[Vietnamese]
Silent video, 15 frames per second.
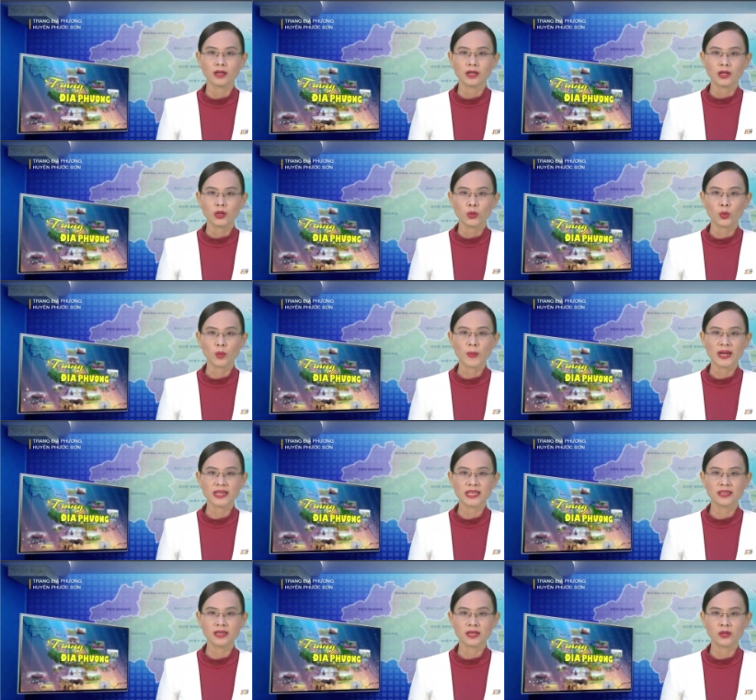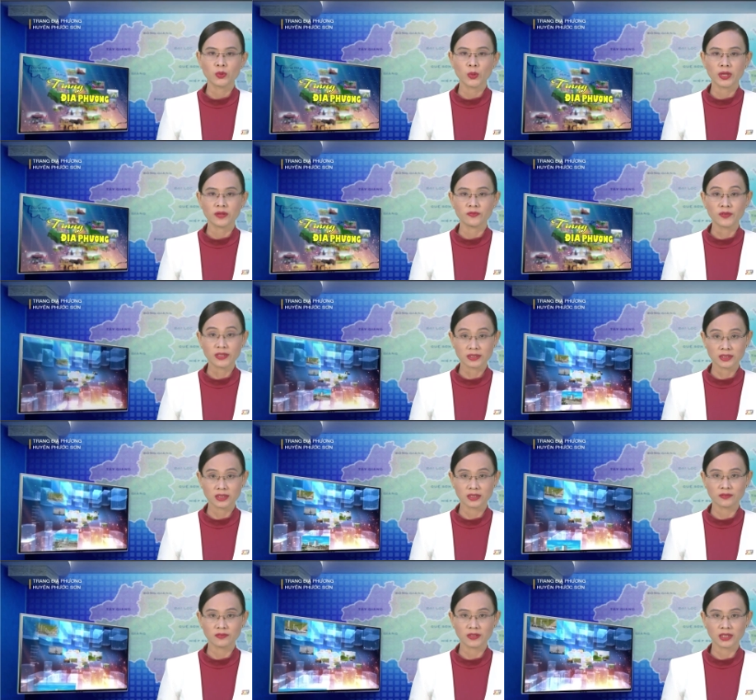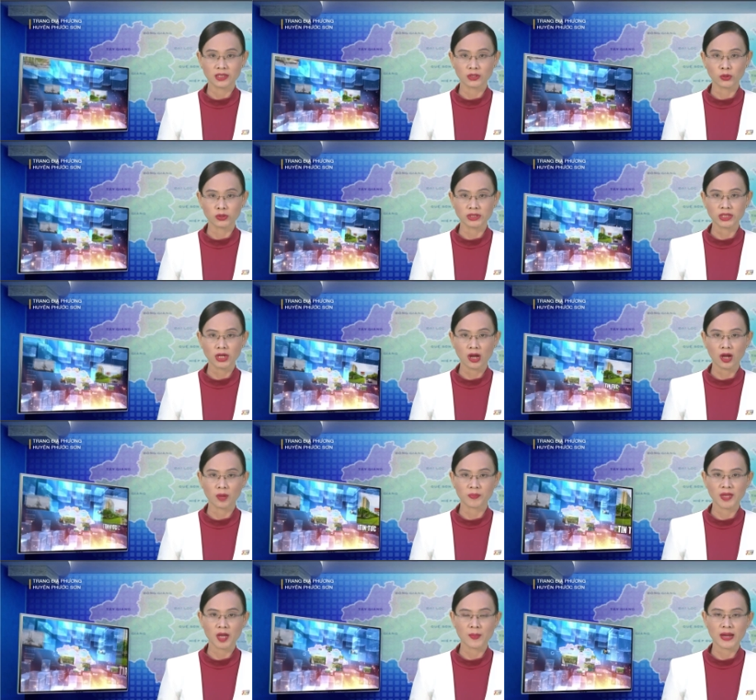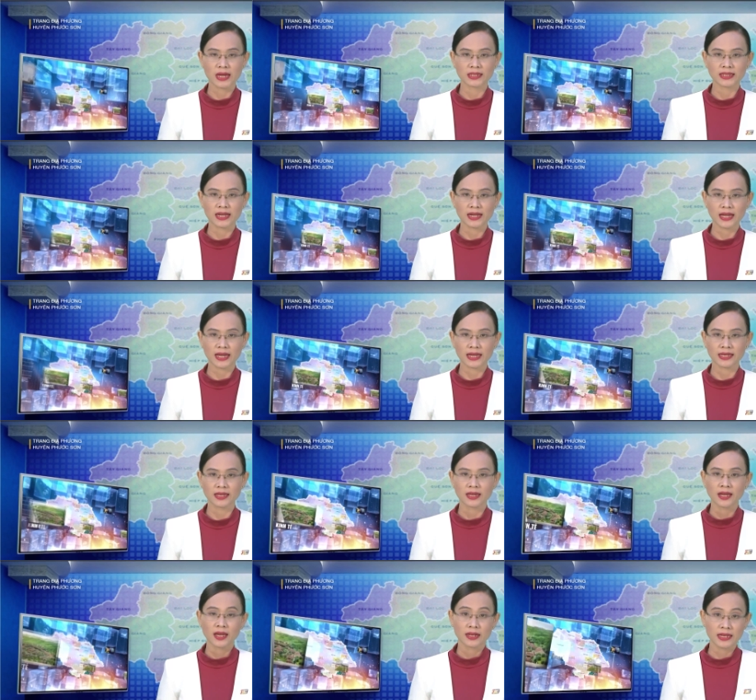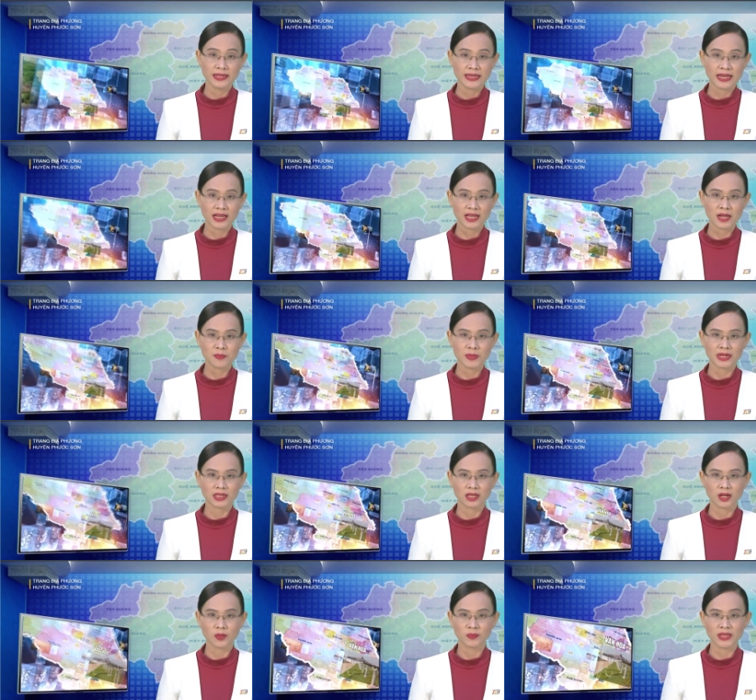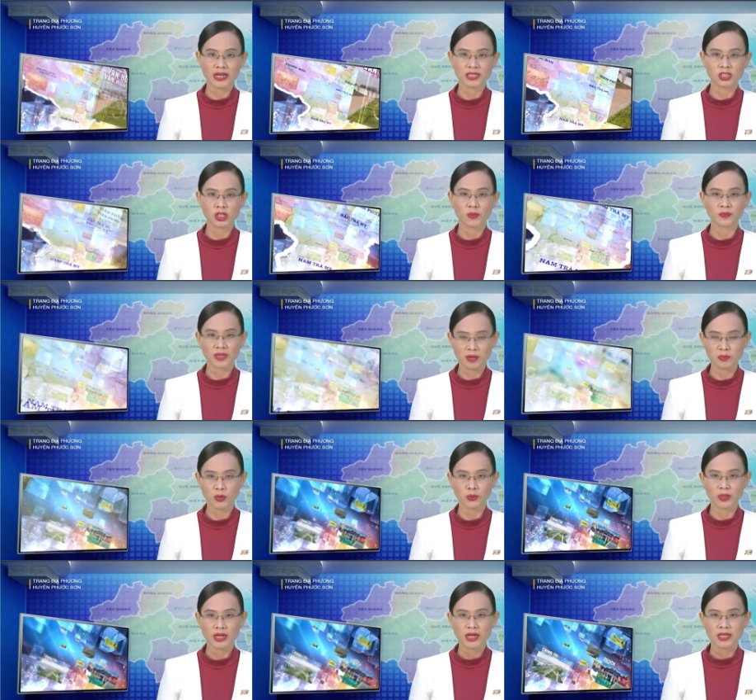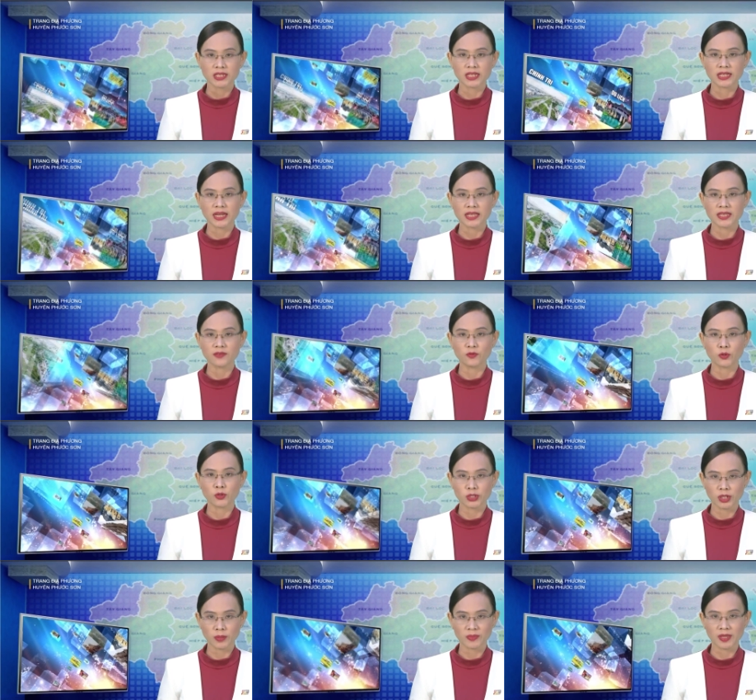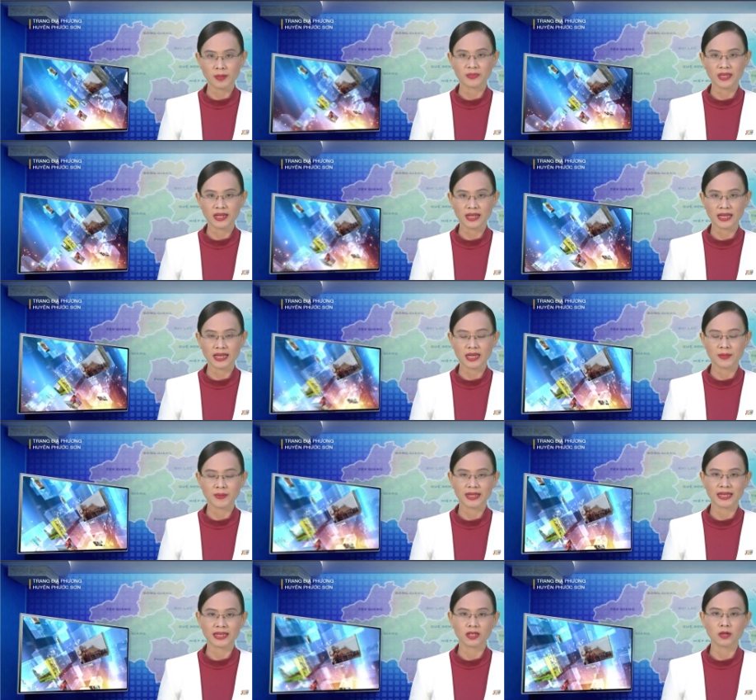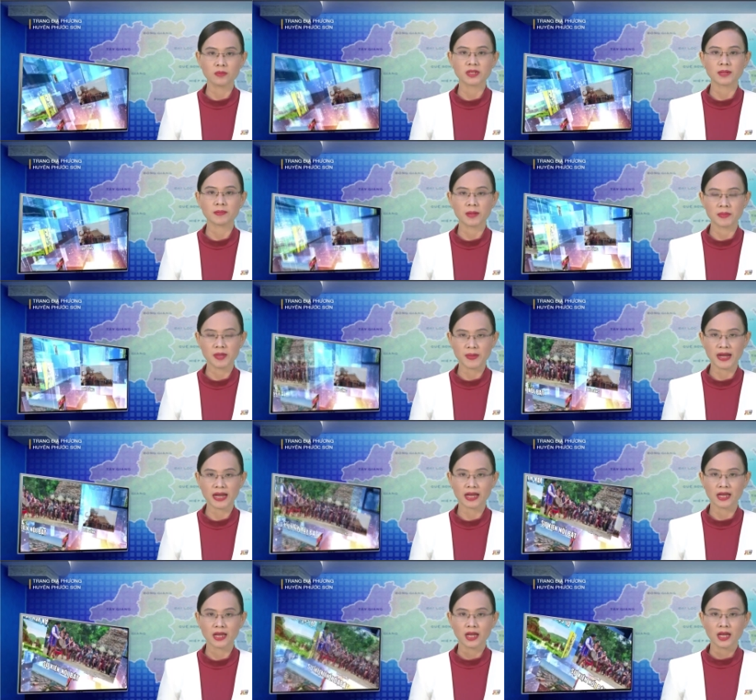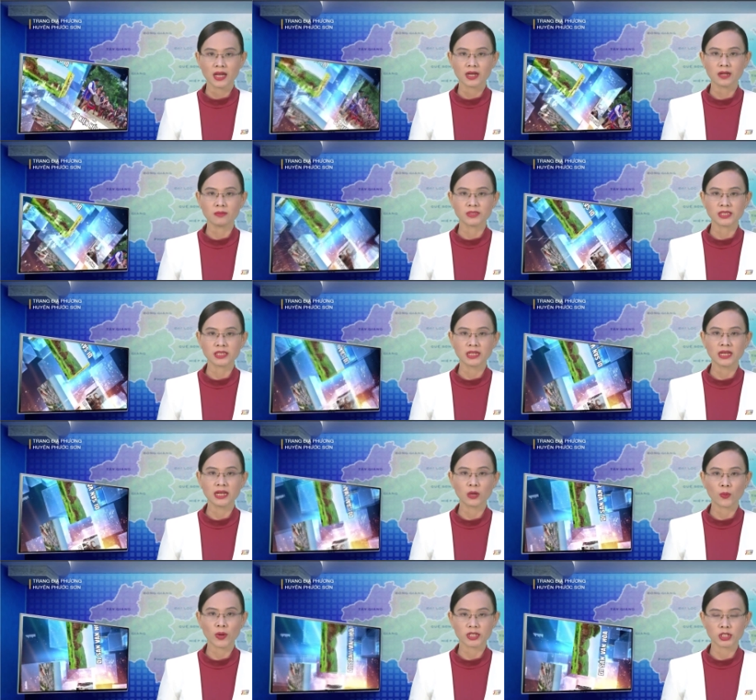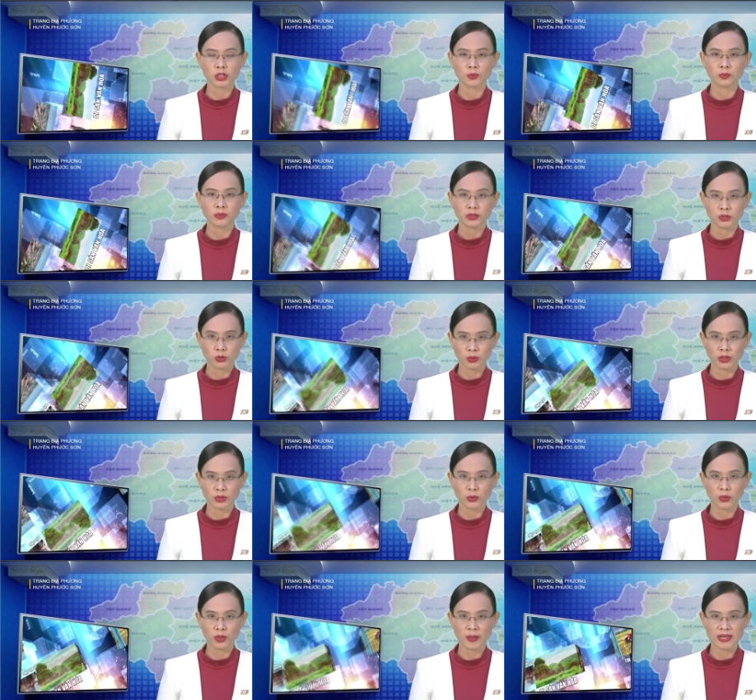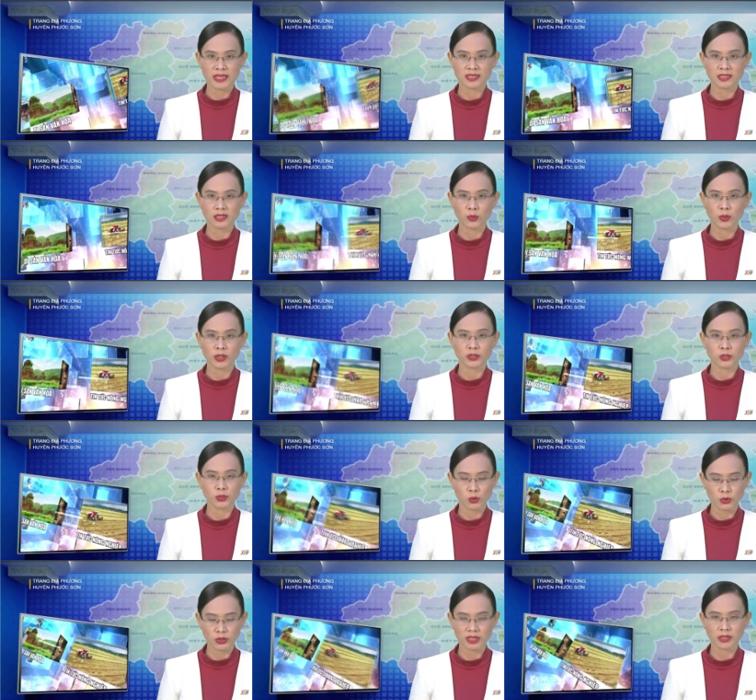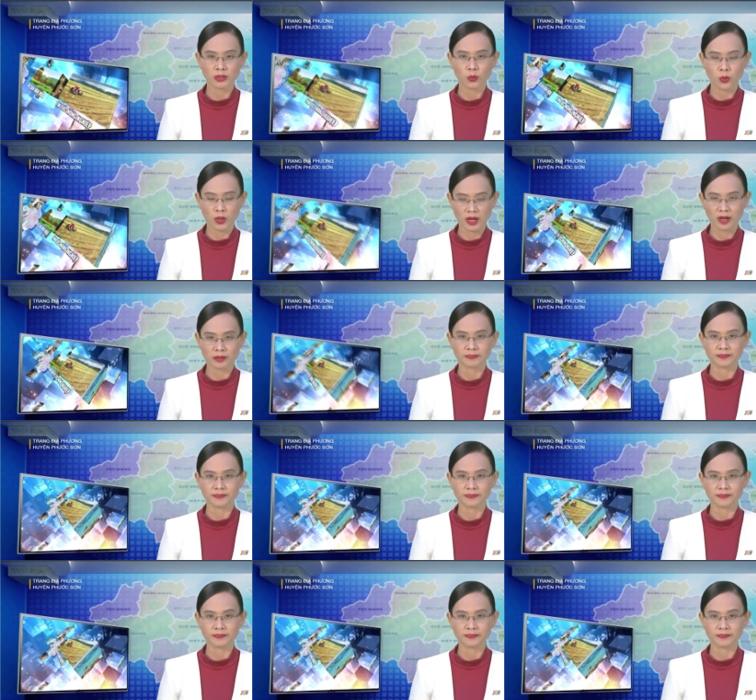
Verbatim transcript: Ủy ban Nhân dân huyện Phước Sơn vừa tổ chức họp giao ban tháng 2, đánh giá các mặt công tác trong tháng 1, triển khai nhiệm vụ trọng tâm tháng 2 năm 2023. Đồng chí Lê Quang Trung, Chủ tịch Ủy ban Nhân dân huyện chủ trì cuộc họp.